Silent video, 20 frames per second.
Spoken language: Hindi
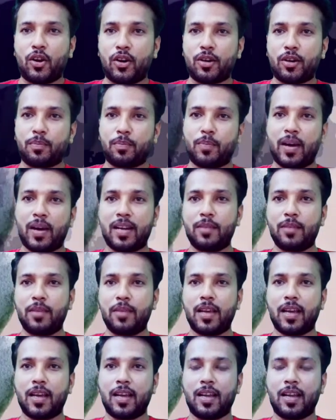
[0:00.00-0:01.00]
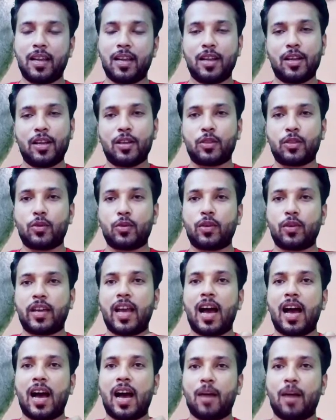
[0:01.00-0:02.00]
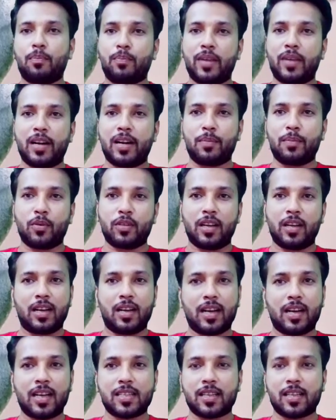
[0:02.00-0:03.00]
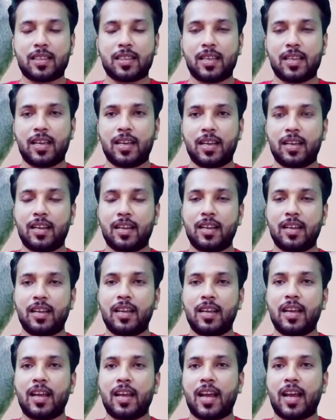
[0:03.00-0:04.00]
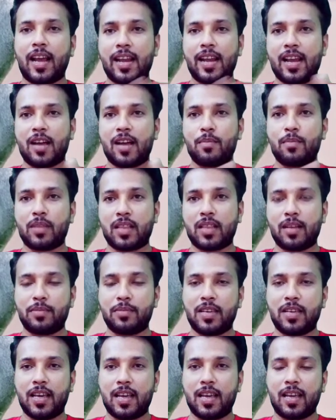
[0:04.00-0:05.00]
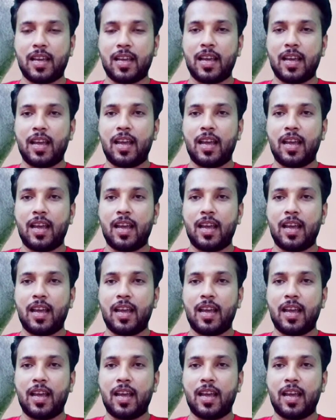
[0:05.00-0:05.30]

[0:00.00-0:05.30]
और पानी भी है तो क्या आप पेड़ पौधे लगा सकते हैं कहने का मतलब ये